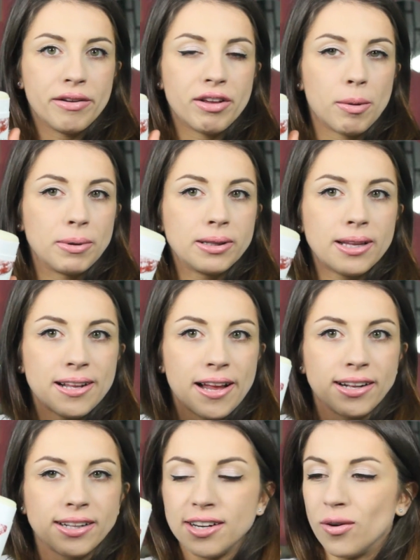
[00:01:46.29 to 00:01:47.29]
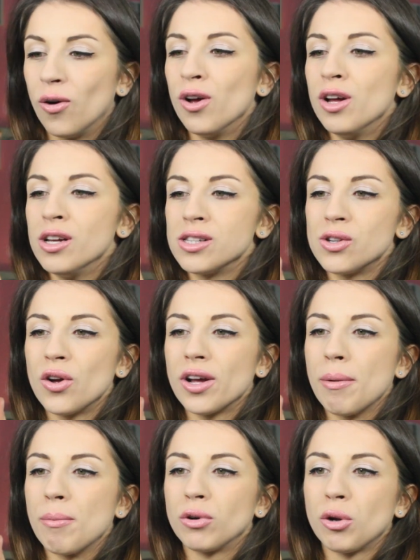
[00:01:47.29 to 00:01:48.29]
veramente identico solo
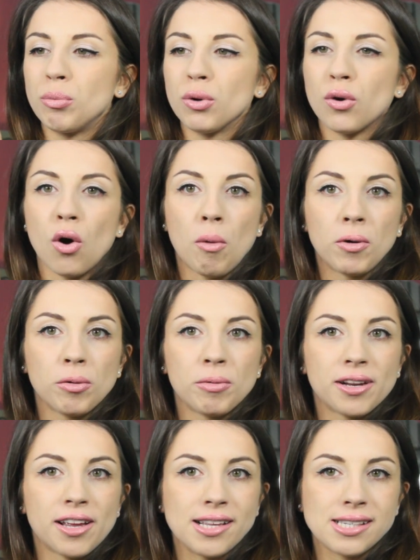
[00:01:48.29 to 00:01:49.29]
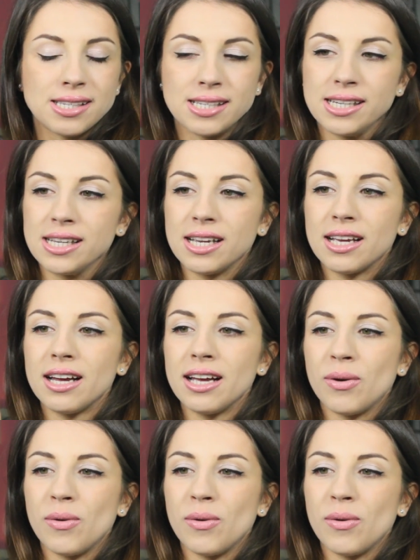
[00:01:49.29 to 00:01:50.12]
che è molto più comodo comodo perché è in stick e